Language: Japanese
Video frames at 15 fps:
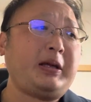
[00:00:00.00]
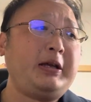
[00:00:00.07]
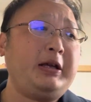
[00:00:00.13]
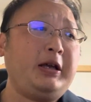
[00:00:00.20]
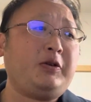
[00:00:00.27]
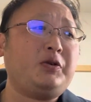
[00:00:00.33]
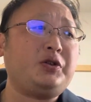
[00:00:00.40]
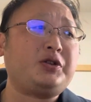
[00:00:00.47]

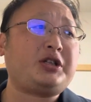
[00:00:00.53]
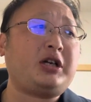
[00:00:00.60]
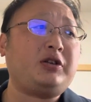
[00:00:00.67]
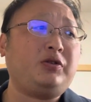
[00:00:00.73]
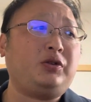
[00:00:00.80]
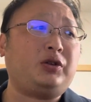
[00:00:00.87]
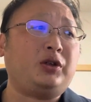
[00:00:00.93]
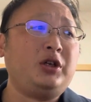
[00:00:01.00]
江藤ちゃん
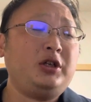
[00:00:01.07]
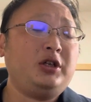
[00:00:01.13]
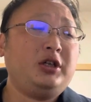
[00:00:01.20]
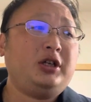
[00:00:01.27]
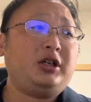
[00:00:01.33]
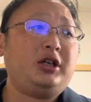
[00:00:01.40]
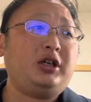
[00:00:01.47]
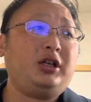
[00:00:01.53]
の、
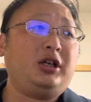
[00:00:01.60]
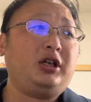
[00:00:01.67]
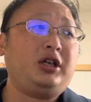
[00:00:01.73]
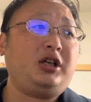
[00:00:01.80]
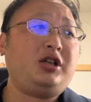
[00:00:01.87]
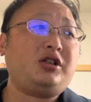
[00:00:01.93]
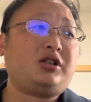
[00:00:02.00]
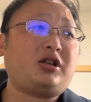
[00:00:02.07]
えー、
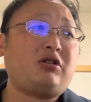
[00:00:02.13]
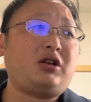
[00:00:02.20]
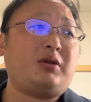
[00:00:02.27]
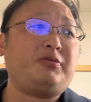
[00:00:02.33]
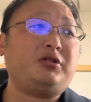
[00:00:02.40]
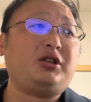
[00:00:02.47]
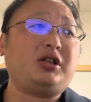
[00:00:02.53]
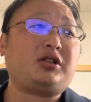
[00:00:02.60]

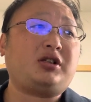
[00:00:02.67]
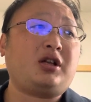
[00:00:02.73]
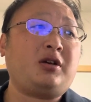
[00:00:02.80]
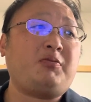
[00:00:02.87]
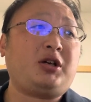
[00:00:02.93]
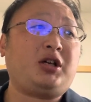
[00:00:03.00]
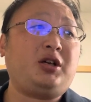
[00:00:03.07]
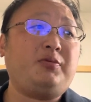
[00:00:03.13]
インスタグラムにです
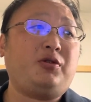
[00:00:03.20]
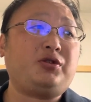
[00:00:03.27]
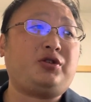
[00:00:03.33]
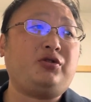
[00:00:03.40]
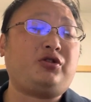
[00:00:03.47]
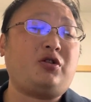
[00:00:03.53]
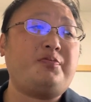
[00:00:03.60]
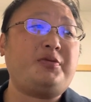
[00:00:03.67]
ね、まあ、誹謗
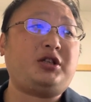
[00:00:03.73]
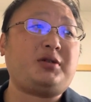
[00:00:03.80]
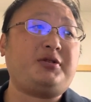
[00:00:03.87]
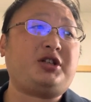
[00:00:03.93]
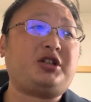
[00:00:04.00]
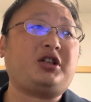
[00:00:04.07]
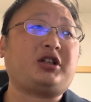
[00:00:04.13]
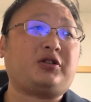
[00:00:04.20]
中傷をめちゃめ
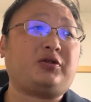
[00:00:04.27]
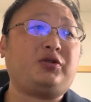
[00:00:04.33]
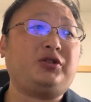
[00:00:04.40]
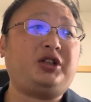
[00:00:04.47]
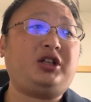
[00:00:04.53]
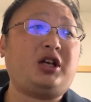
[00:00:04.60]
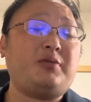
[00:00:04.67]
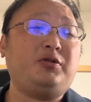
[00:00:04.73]
ちゃしてたと、
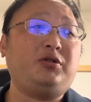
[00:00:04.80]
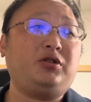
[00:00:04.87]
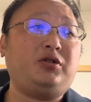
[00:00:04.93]
DM